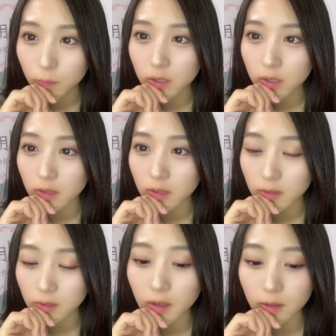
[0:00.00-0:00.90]
もし
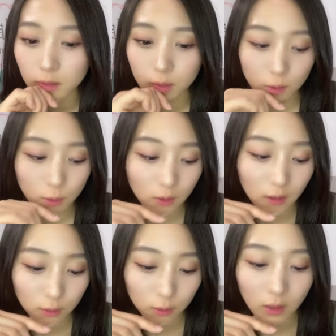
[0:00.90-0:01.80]
ね
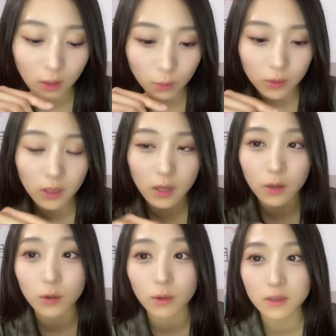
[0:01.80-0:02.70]
洋楽とかも歌
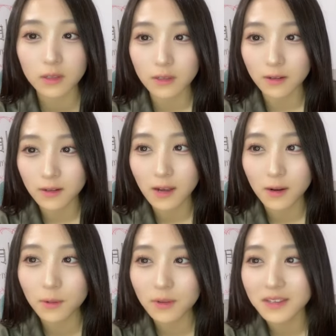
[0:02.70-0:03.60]
えるようになったら
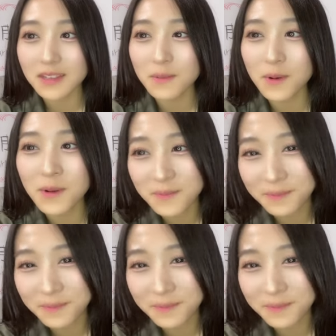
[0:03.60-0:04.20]
カラオケでも